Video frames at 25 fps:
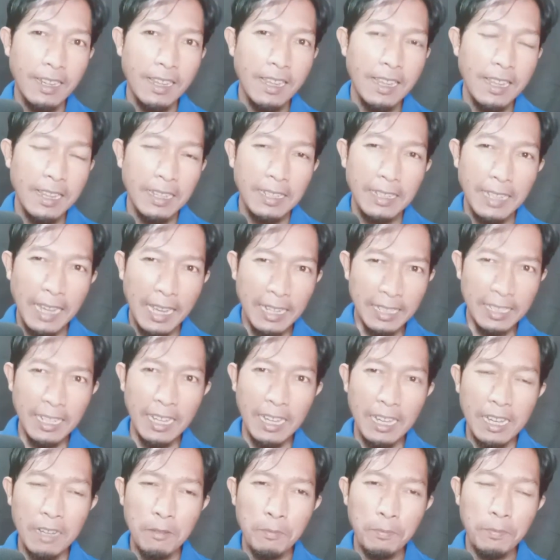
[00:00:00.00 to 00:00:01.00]
Karena
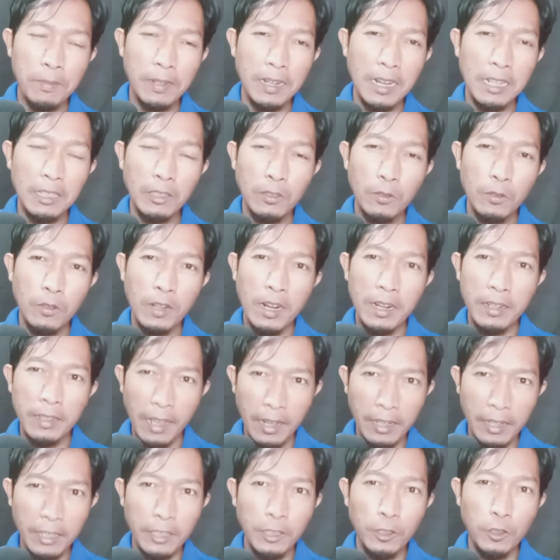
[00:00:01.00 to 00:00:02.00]
peraturan dari
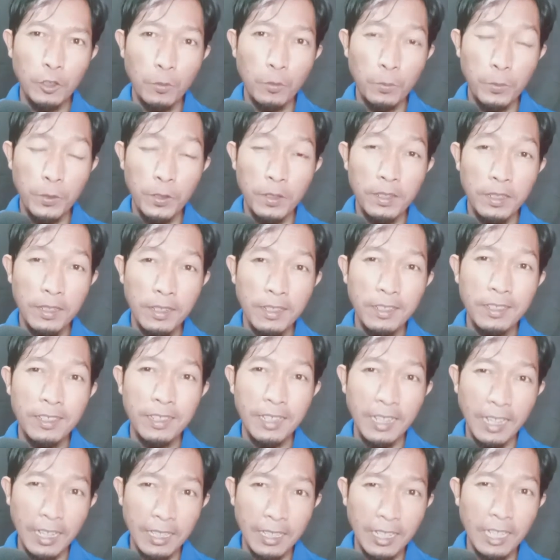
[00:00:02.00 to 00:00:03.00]
YouTube sendiri
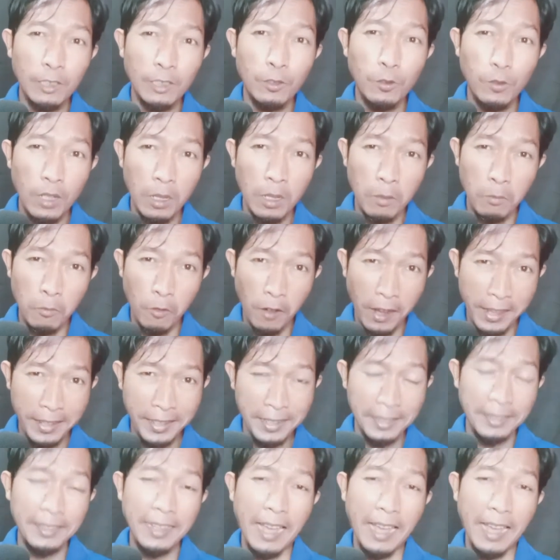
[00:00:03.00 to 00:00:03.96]
sekarang sudah mulai ketat.